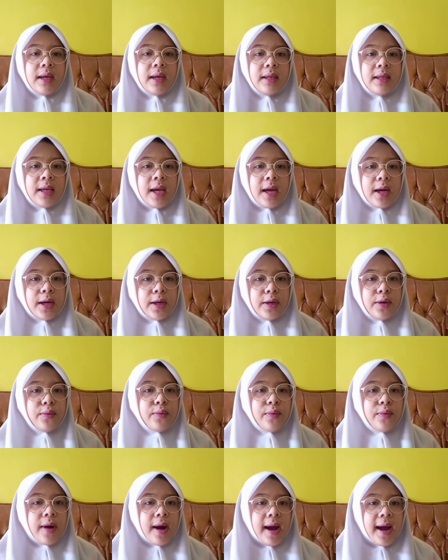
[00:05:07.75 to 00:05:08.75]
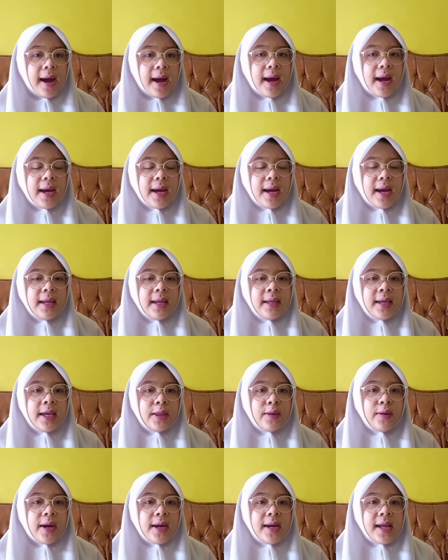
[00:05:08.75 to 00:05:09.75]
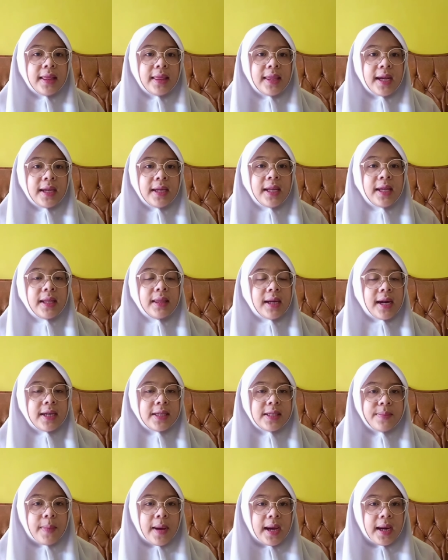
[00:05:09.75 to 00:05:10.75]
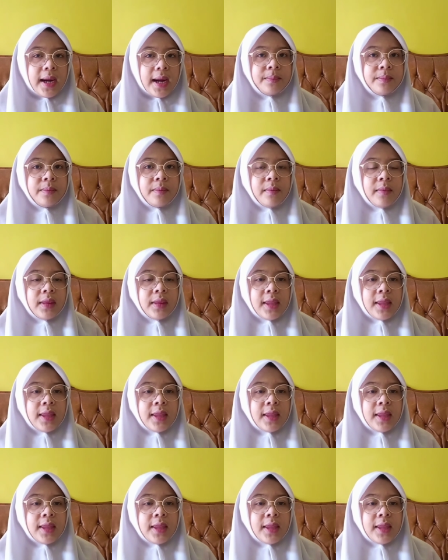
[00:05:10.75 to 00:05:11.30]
Yang kedua, yaitu ada teknik transparan.